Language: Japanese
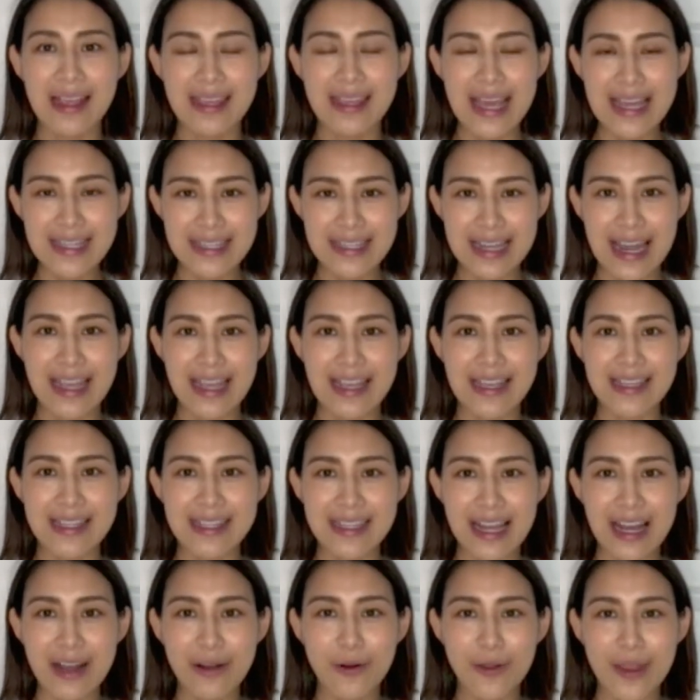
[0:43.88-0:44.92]
現在
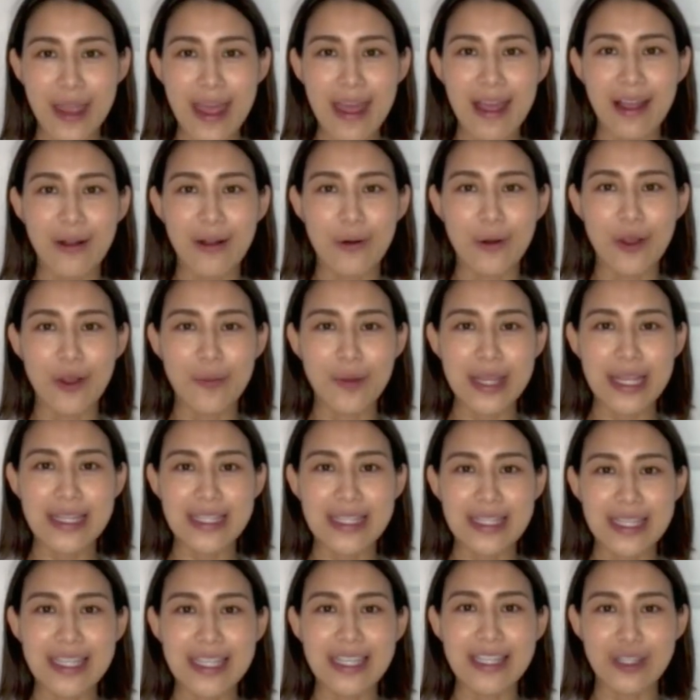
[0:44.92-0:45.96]
シカゴで子どもた
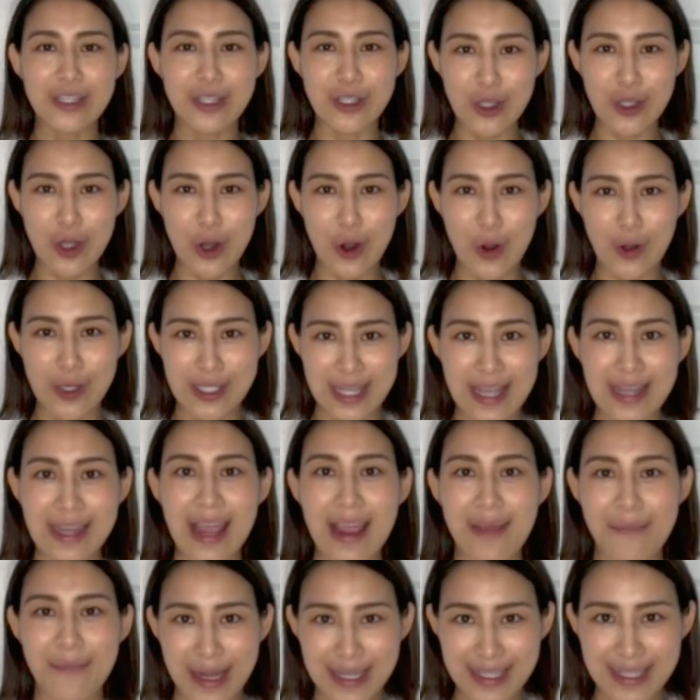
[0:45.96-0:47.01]
ちに柔道を教え
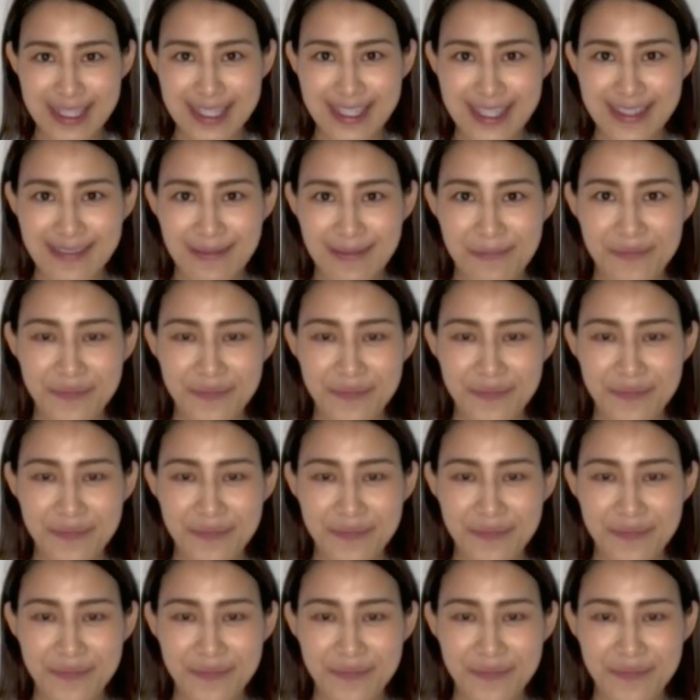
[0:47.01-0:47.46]
ています。